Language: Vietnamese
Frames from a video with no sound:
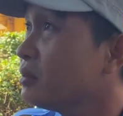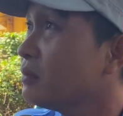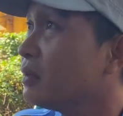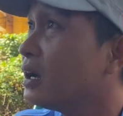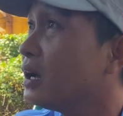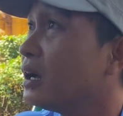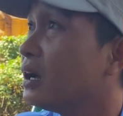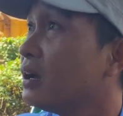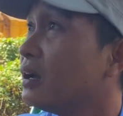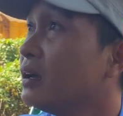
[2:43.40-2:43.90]
nhưng
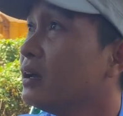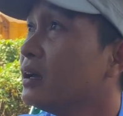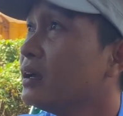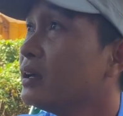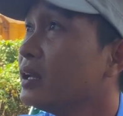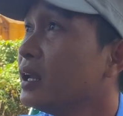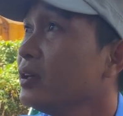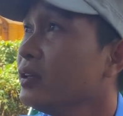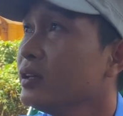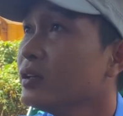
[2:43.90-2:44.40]
mà
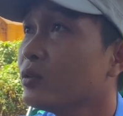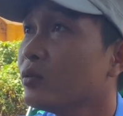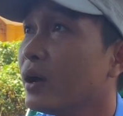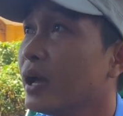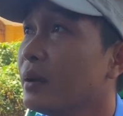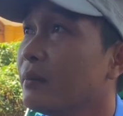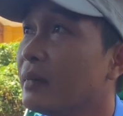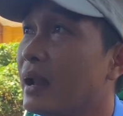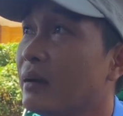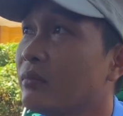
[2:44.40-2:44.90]
nếu như tụi
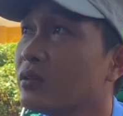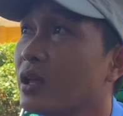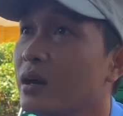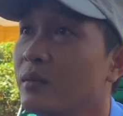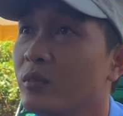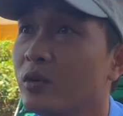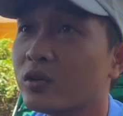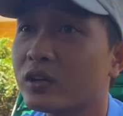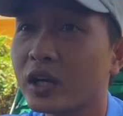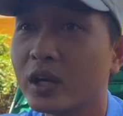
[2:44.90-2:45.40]
em đóng
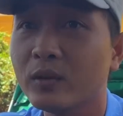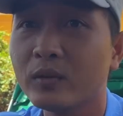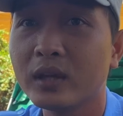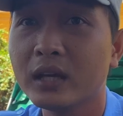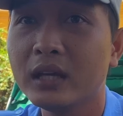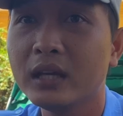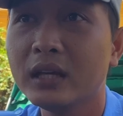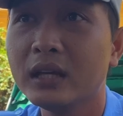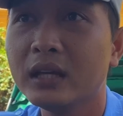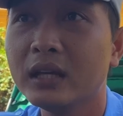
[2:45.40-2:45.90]
tháng một triệu
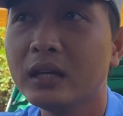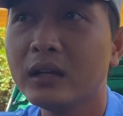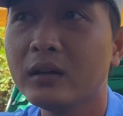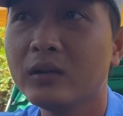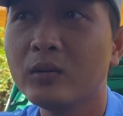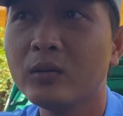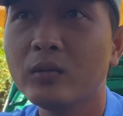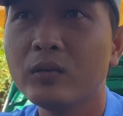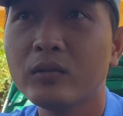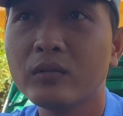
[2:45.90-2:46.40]
thì
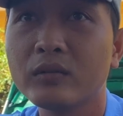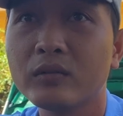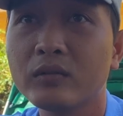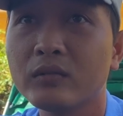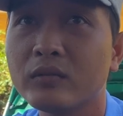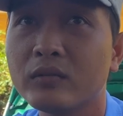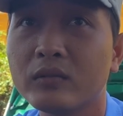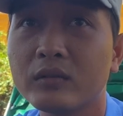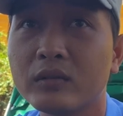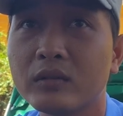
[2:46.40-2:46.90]

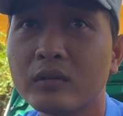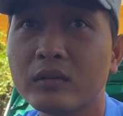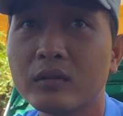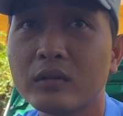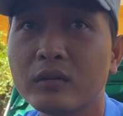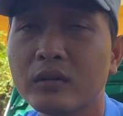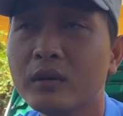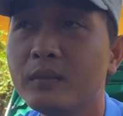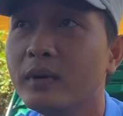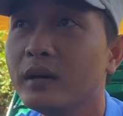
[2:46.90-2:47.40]

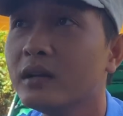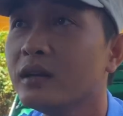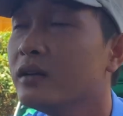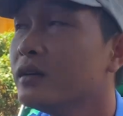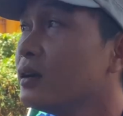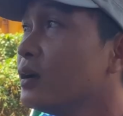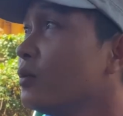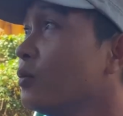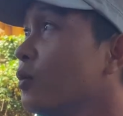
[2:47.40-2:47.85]
cái mức lương nó